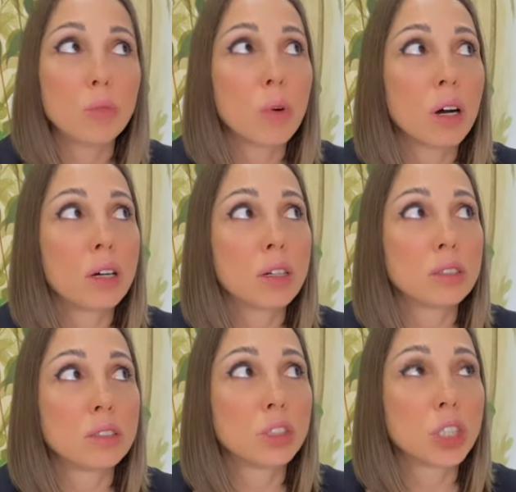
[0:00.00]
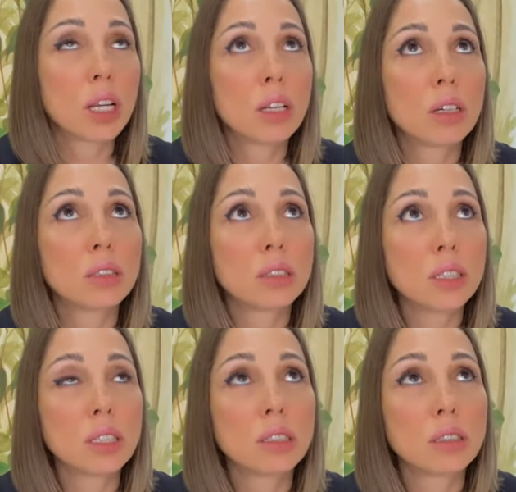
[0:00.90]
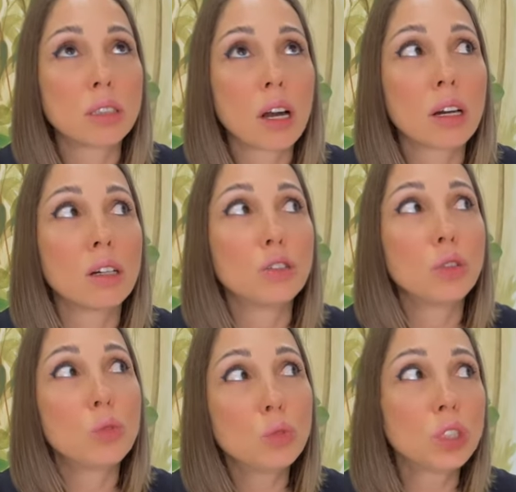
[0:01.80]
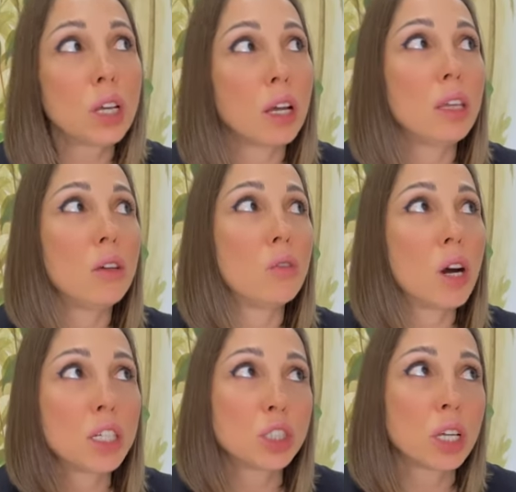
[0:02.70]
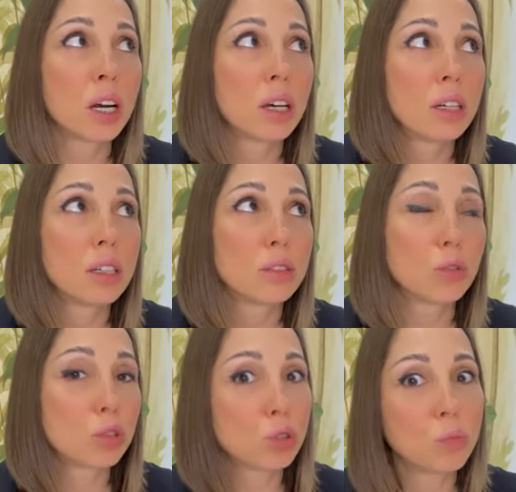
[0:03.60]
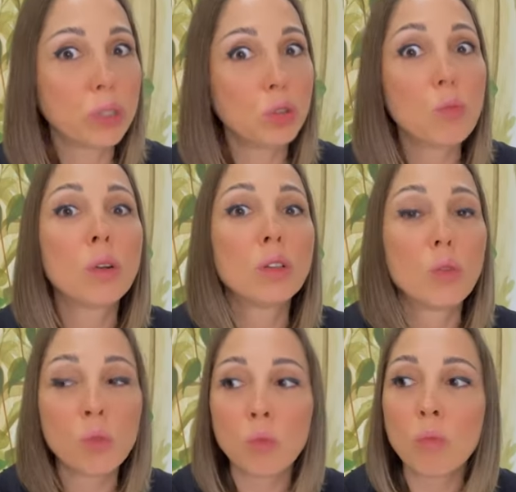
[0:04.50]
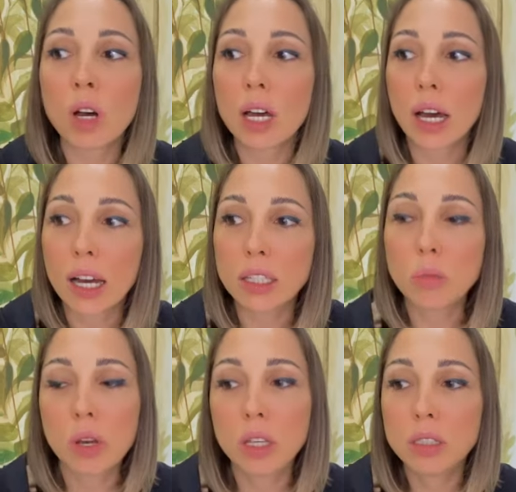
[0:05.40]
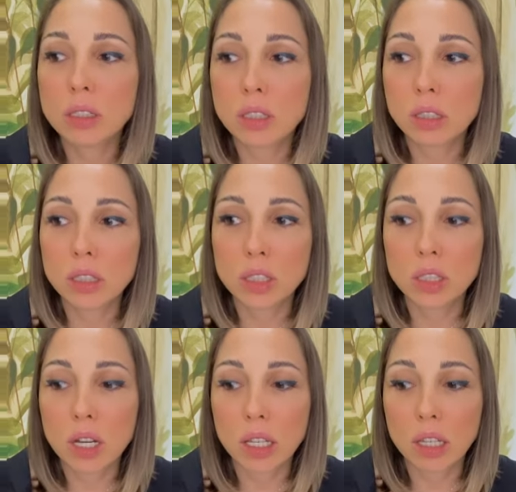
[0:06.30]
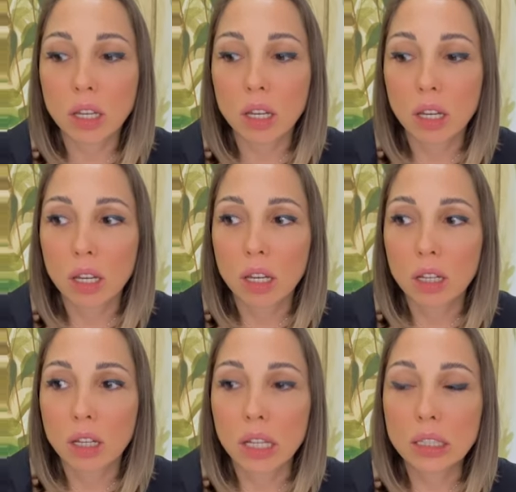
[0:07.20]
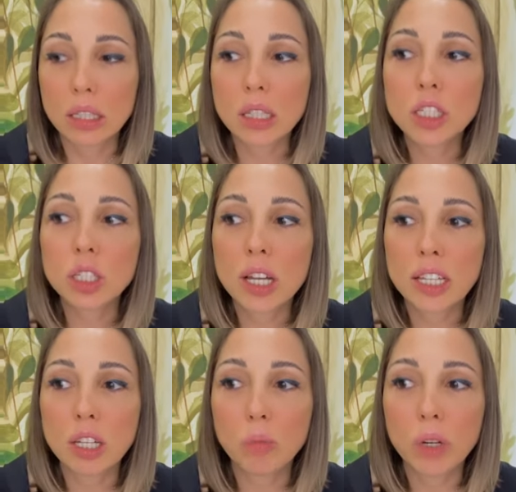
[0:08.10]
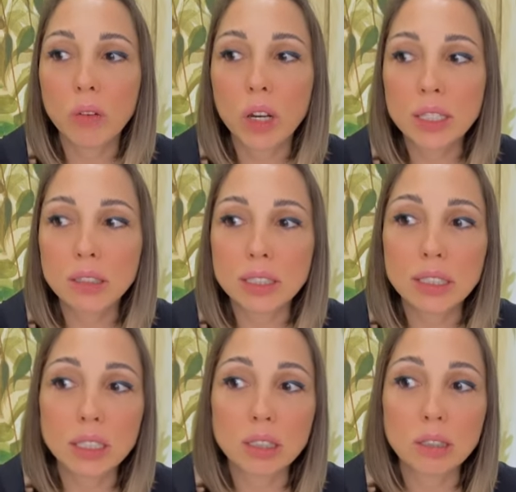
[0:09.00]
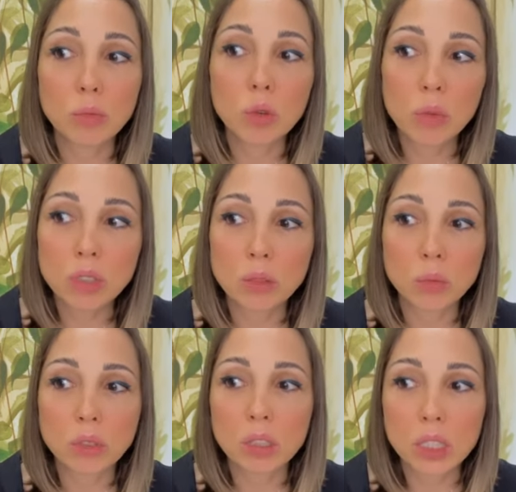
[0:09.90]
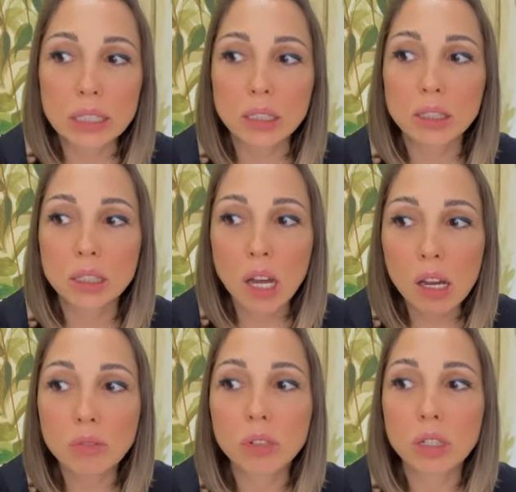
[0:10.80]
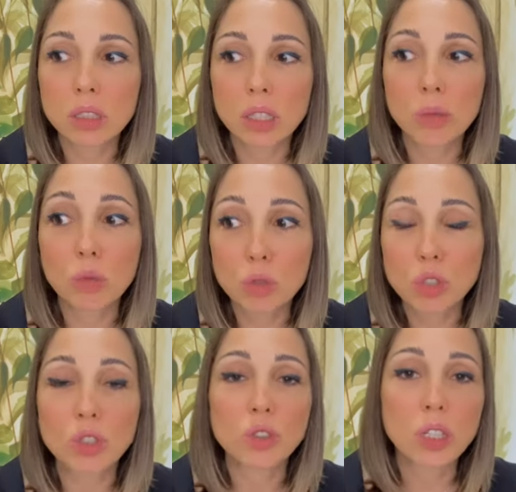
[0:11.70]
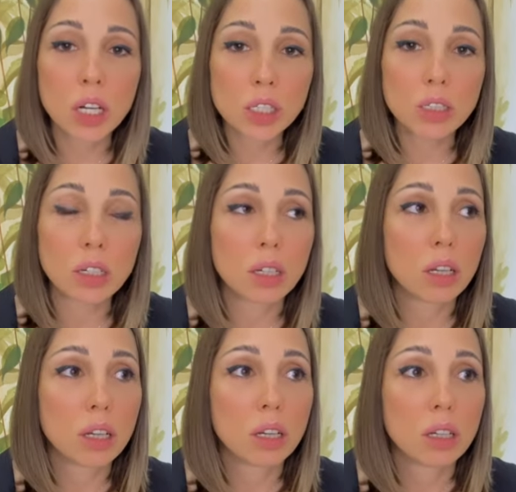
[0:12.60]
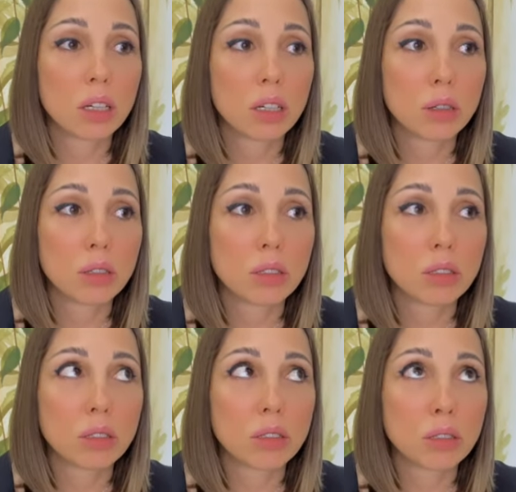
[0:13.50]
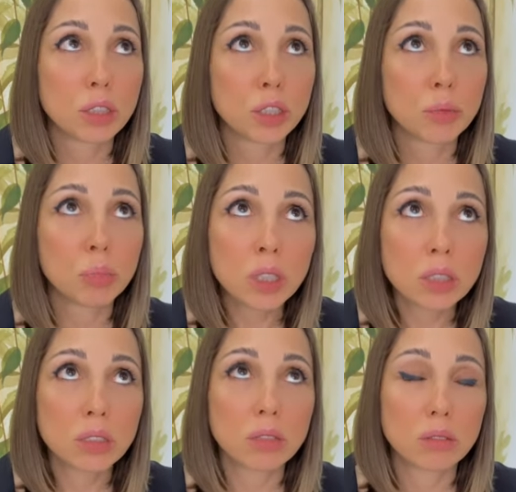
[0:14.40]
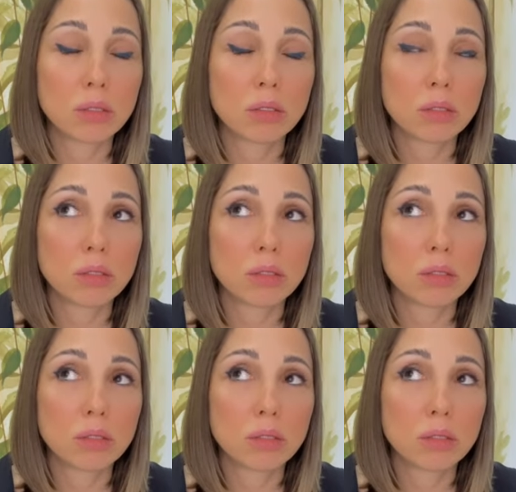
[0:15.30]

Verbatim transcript: Либо сначала сделать, как нужно и важно то, что придумал ум, а не мои истинные желания. Это не желание проявляться естественным образом из-за каких-то страхов, когда нам очень страшно э, быть